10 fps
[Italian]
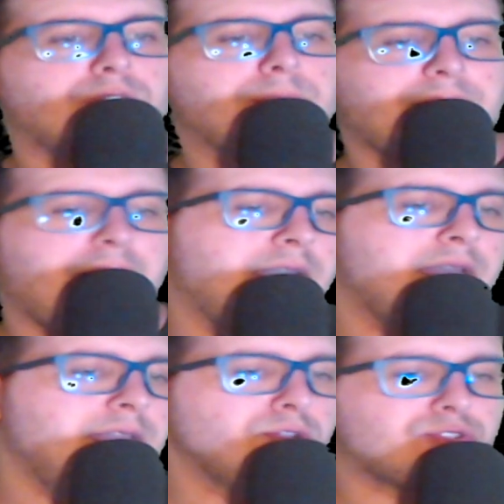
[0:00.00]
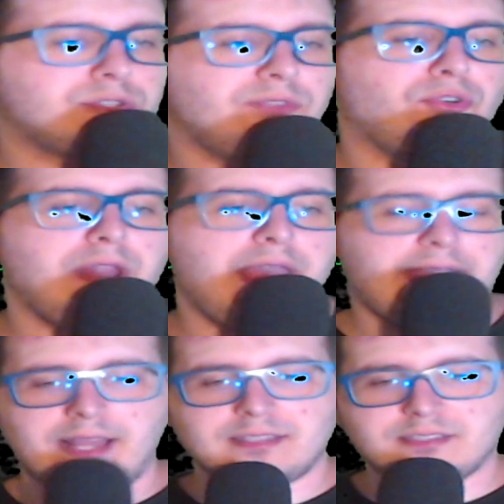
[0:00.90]
Perché io stifo
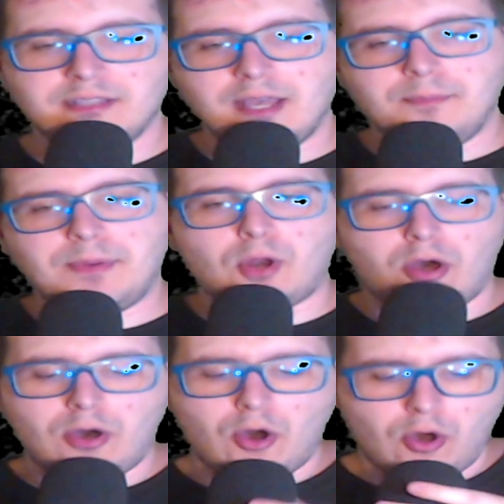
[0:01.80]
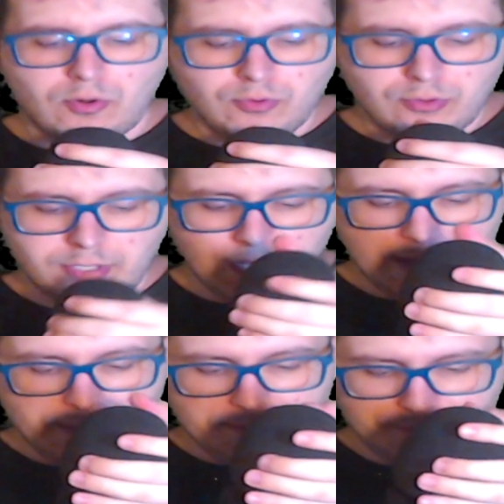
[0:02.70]
Lakers, però ho un...
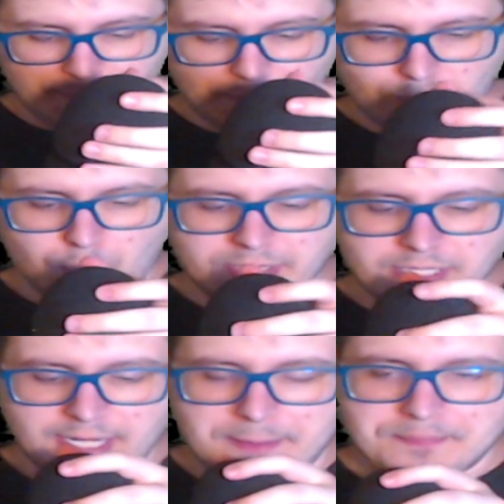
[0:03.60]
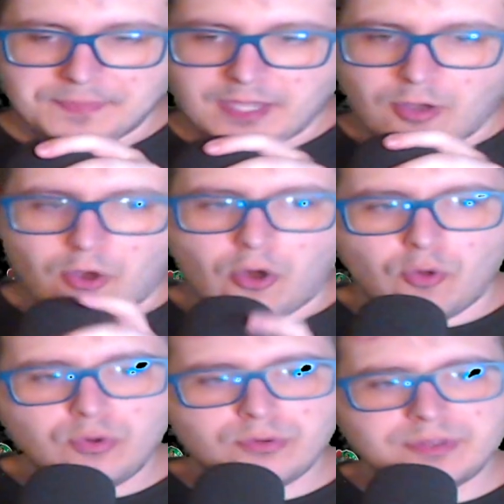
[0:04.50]
Eh, come dire ho
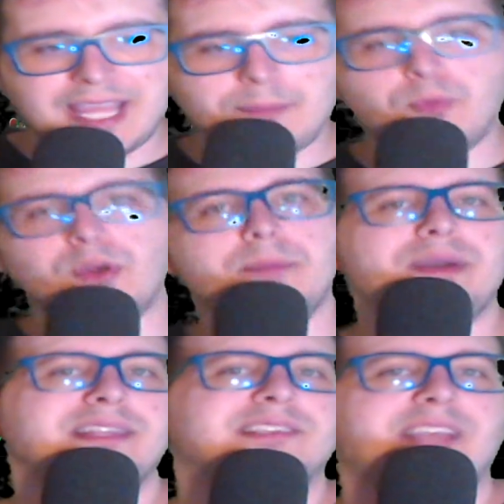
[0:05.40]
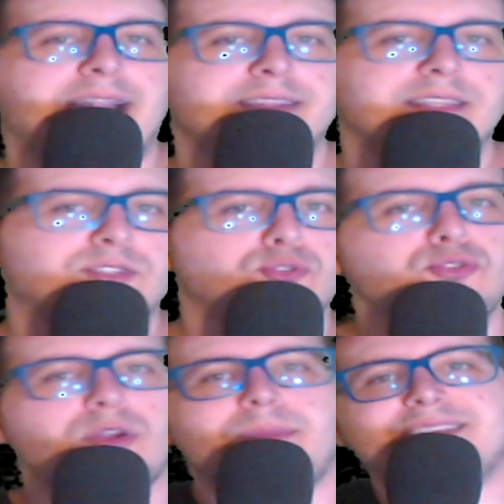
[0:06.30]
un debole per i Celtics.
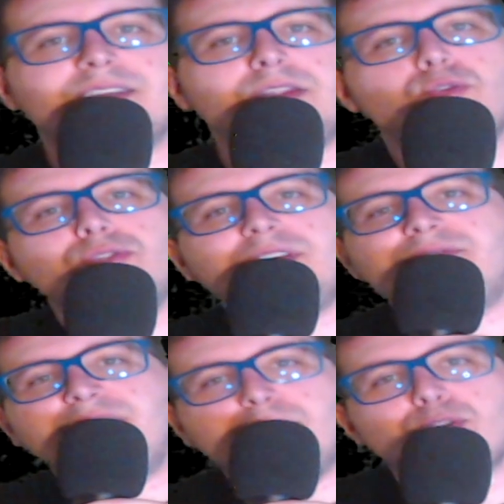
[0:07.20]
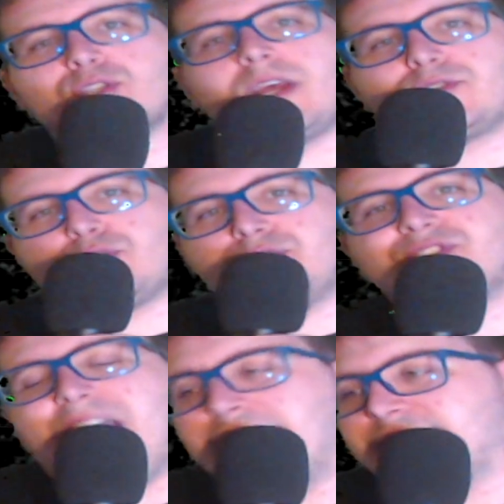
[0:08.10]
Continuo a metterli in ogni video, cioè, ci sono i
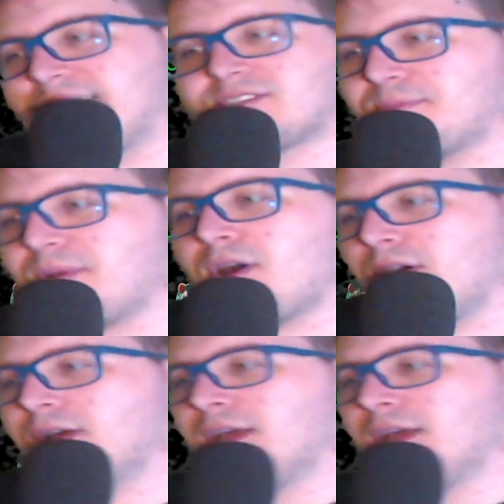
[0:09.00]
Celtics, però...